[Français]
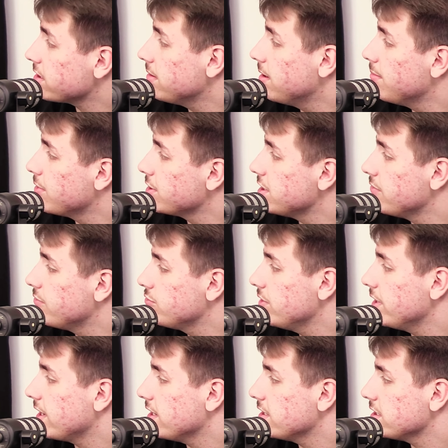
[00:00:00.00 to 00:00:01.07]
quand même, moi je l'ai vu jouer
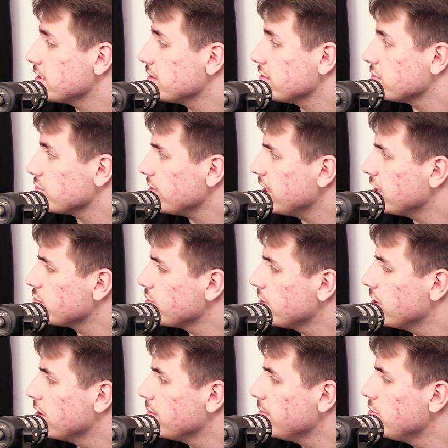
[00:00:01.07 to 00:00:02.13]
avec l'Ajax, je crois qu'il a
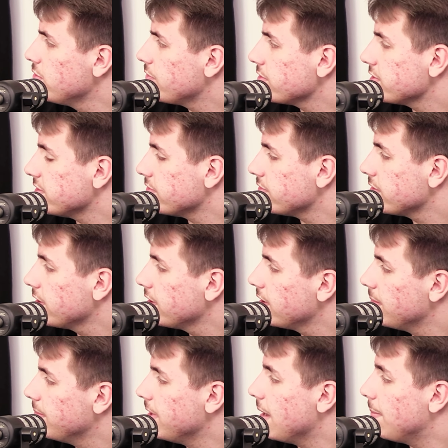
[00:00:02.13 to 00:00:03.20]
joué milieu offensif
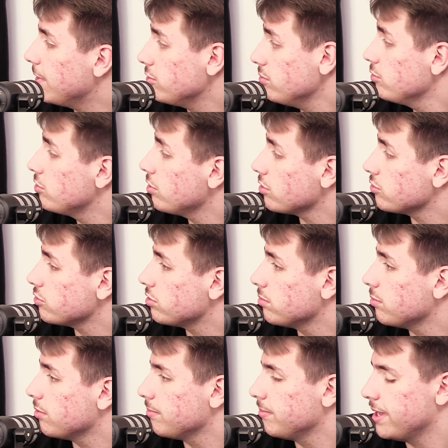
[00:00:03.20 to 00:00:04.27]
mais il n'a pas joué buteur
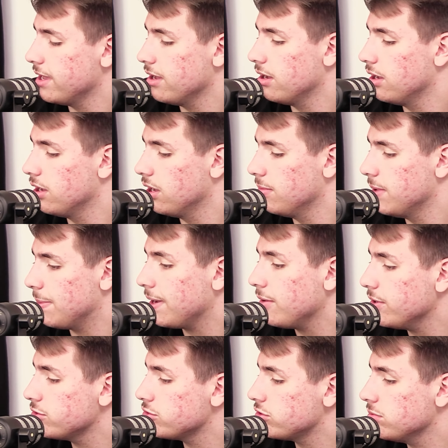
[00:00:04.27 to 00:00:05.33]
justement. Mais, euh, mais après,
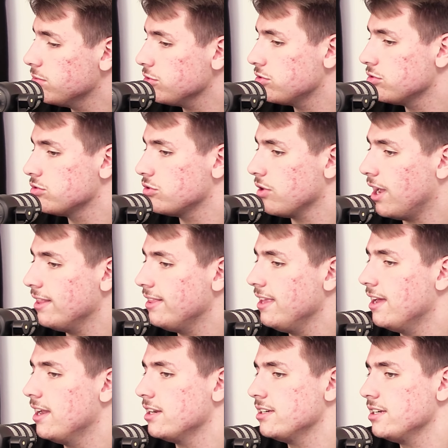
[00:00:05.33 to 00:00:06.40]
ouais, justement, ce, ce raté
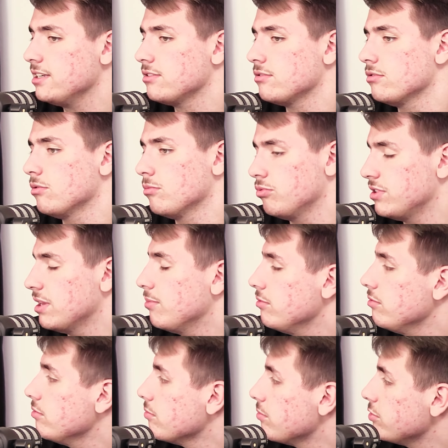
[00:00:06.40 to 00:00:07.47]
à l'Ajax, on, ça peut,
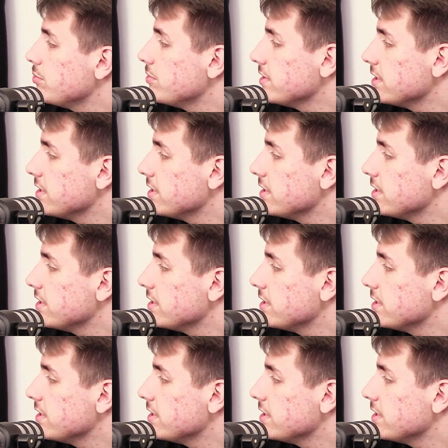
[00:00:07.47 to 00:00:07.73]
on peut se poser